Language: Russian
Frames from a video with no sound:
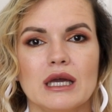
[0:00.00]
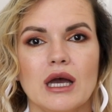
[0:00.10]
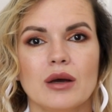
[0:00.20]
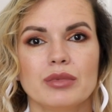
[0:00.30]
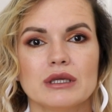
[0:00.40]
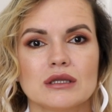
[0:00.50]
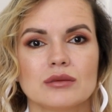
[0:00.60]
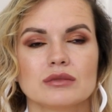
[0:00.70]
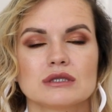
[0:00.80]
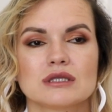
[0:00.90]
я об
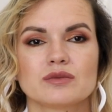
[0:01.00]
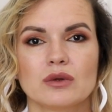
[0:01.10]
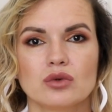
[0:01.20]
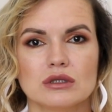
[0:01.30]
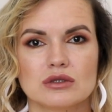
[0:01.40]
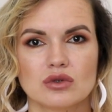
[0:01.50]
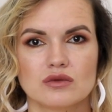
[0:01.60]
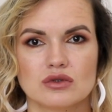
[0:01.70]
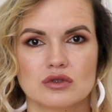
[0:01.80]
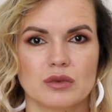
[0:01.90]
этом со спокойной
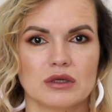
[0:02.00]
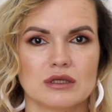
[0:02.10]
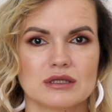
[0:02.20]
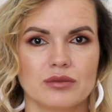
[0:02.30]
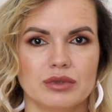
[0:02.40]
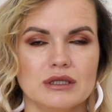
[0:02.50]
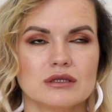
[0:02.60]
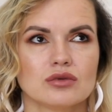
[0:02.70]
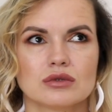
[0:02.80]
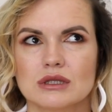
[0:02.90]
совестью смогла
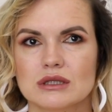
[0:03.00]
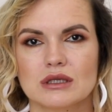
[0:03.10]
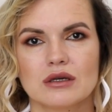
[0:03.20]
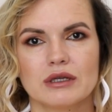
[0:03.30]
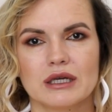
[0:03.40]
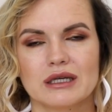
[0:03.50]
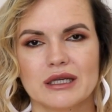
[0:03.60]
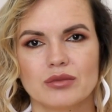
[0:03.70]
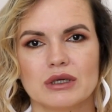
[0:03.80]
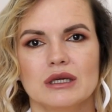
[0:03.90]
забыть. Ну, кстати говоря,
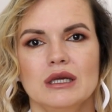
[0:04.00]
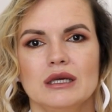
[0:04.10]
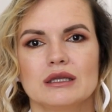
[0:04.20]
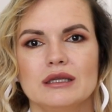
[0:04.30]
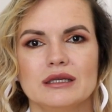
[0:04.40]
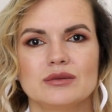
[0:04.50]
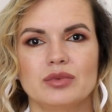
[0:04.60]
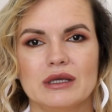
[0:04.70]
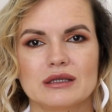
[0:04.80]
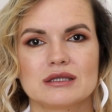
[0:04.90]
кремы для
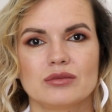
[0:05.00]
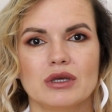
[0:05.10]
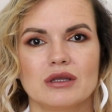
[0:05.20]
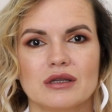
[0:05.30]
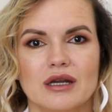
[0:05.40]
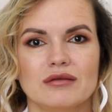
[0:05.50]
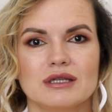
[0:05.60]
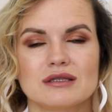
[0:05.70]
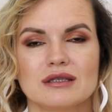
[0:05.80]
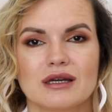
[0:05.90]
депиляции мне не
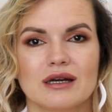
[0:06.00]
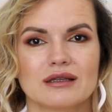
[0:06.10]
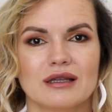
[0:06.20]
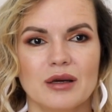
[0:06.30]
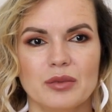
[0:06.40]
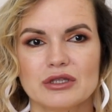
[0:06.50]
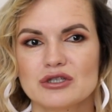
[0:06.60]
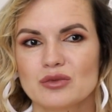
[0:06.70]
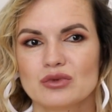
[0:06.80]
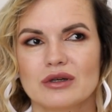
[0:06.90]
нравились никогда,
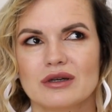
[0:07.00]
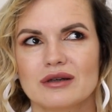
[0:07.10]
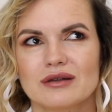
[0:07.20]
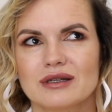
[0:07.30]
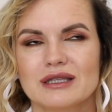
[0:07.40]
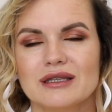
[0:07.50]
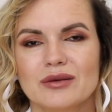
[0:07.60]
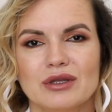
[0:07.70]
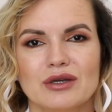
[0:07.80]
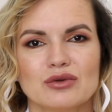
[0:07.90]
почему-то они
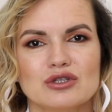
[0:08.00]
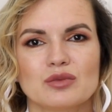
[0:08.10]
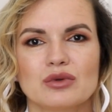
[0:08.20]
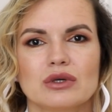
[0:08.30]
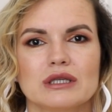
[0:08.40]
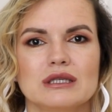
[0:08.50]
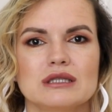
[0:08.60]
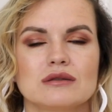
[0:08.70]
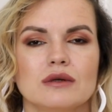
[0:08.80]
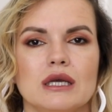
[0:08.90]
на меня очень плохо
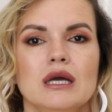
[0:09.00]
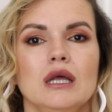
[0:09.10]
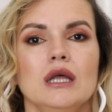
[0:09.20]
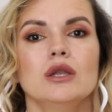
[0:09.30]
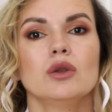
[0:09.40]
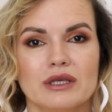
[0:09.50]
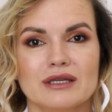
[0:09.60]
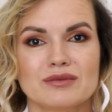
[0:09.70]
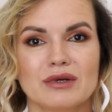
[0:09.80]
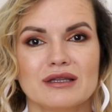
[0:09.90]
действовали. Но
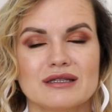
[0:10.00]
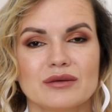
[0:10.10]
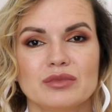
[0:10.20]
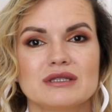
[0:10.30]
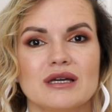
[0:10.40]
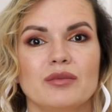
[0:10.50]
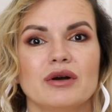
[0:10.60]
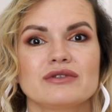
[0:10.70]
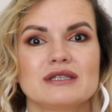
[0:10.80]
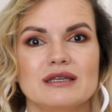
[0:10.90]
я смогла забыть
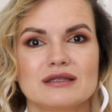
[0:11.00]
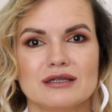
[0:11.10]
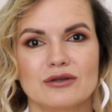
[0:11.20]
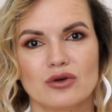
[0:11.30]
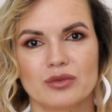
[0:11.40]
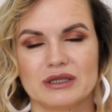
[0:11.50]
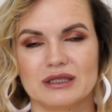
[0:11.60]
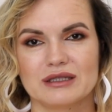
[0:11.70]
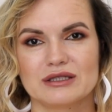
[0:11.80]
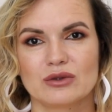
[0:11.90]
обо всей целиком
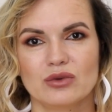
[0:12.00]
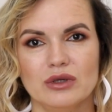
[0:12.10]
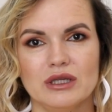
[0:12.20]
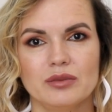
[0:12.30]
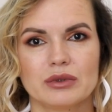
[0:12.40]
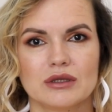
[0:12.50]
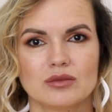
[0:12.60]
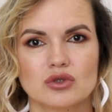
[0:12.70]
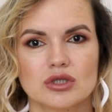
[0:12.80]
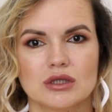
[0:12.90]
этой категории,
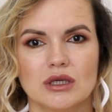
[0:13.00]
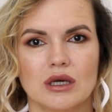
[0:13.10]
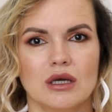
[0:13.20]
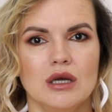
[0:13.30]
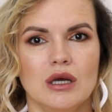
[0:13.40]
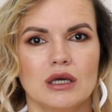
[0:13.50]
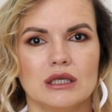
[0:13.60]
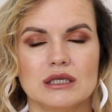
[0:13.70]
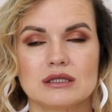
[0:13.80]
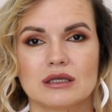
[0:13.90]
потому что
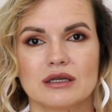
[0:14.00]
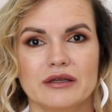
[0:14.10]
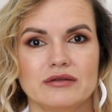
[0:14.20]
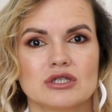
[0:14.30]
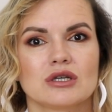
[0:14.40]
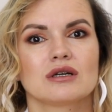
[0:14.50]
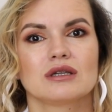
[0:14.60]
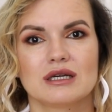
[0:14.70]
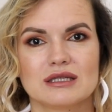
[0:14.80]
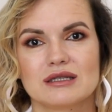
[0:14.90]
есть такая вещь, как